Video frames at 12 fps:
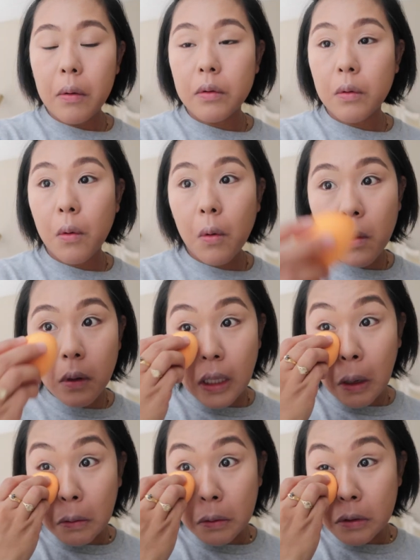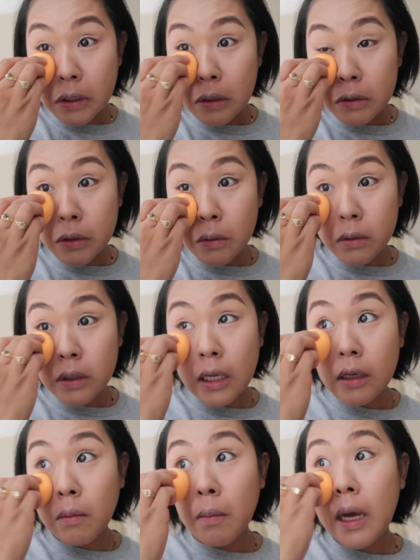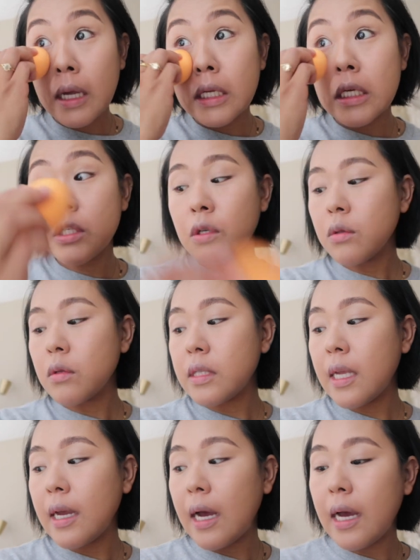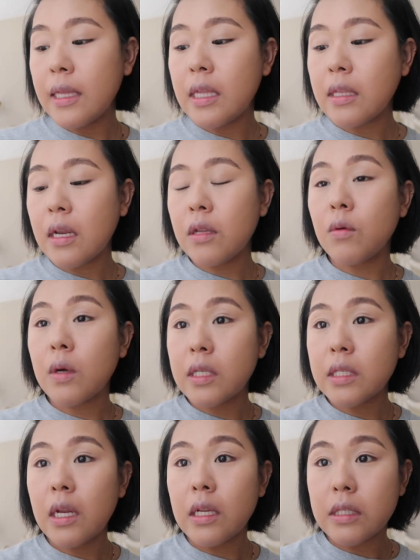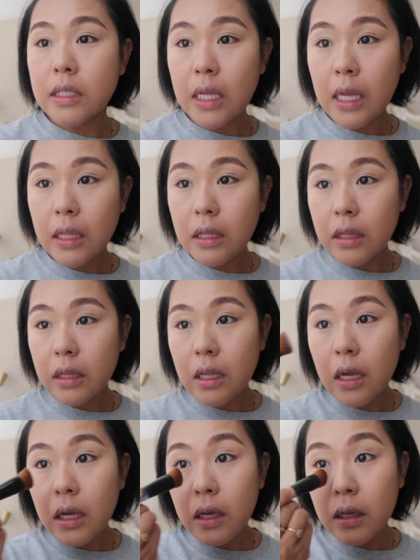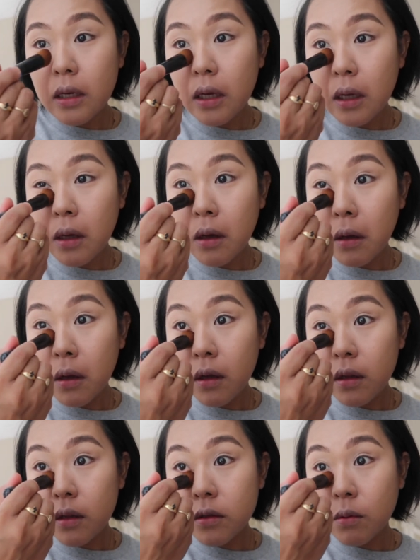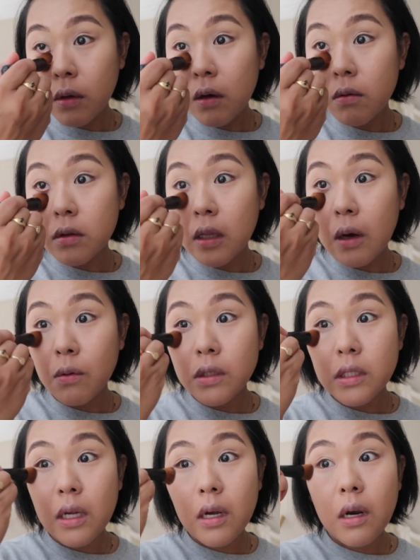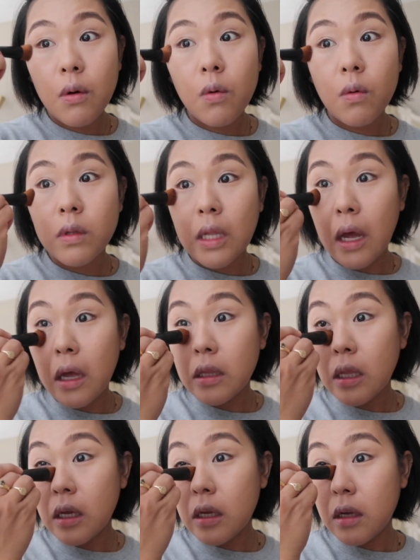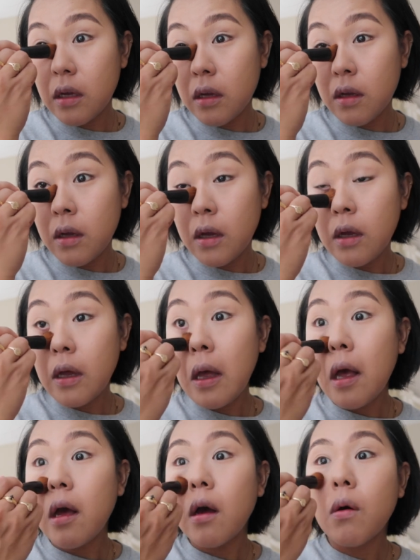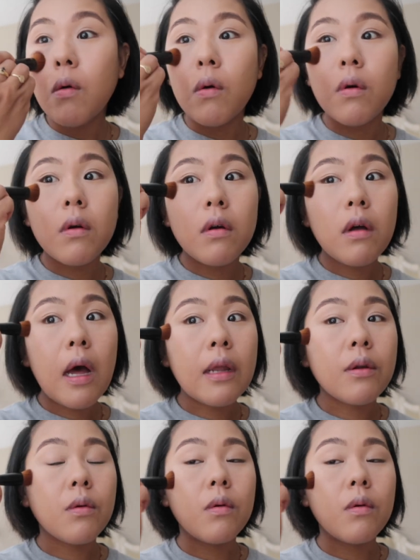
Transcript: このお粉をのせる状態の前にちょっと線が入ってたりとかしたら絶対にそれを直してからお粉でこう